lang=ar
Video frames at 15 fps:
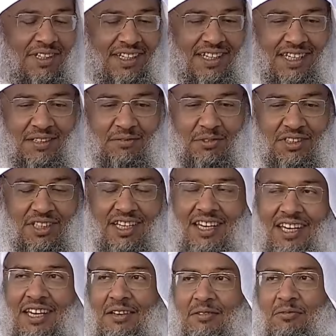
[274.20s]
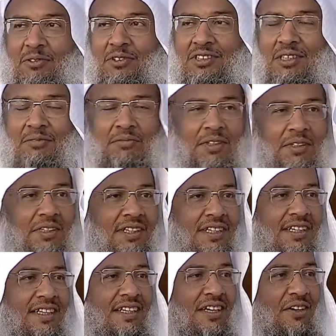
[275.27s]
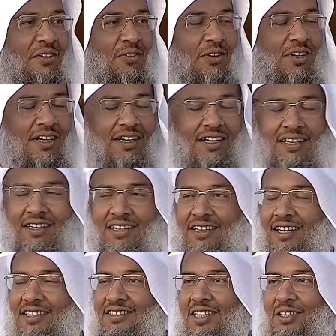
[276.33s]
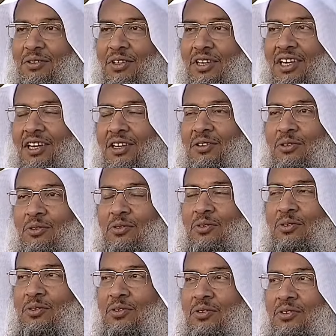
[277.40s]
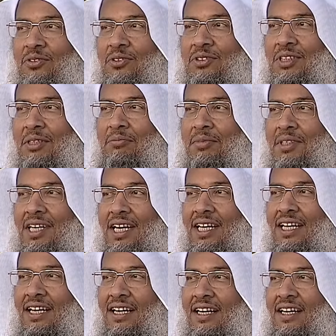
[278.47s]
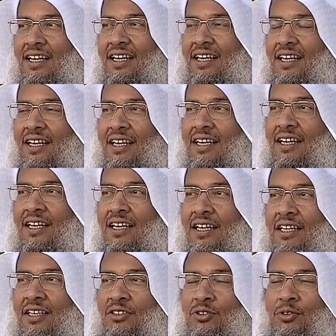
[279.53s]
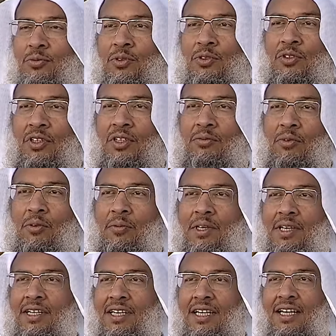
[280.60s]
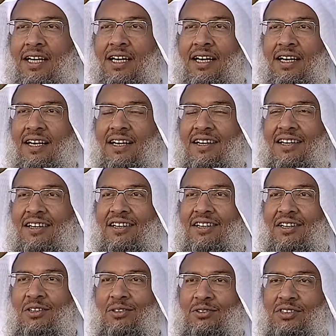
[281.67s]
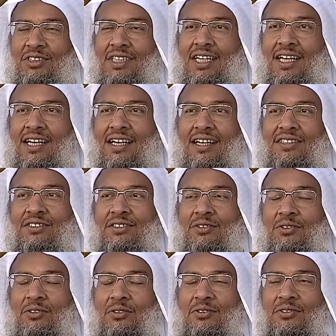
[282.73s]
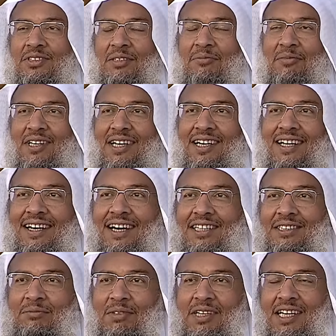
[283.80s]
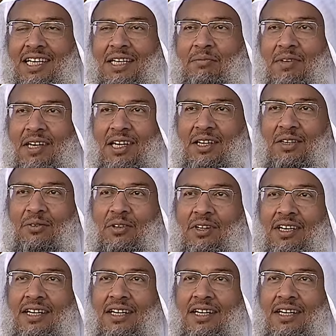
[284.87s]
بالخير أبو ديم ويصبح الإخوة الأجاويد ونصبح على الجموع المباركة الحجاج أنه نصبح على خادم الحرمين